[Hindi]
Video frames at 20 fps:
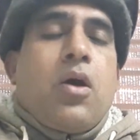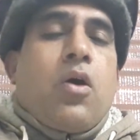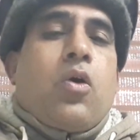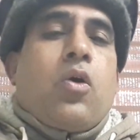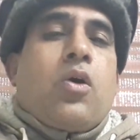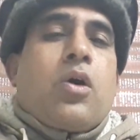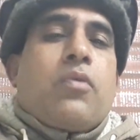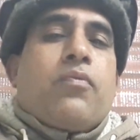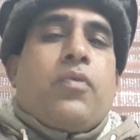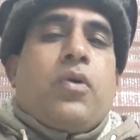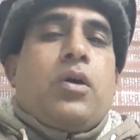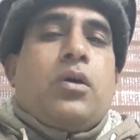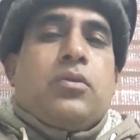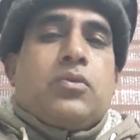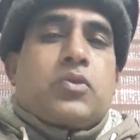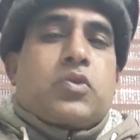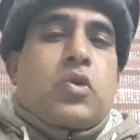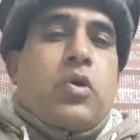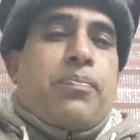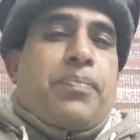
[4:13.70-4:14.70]
और वो
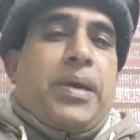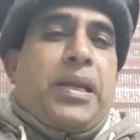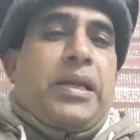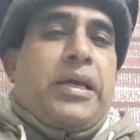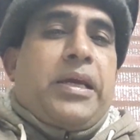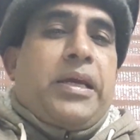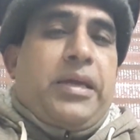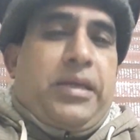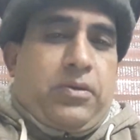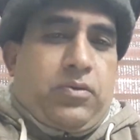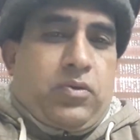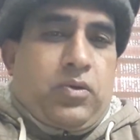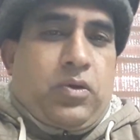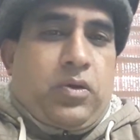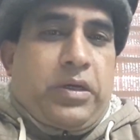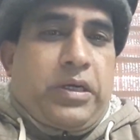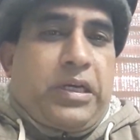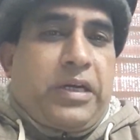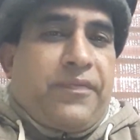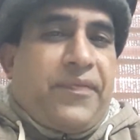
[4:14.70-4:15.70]
उसको पहले उन्होंने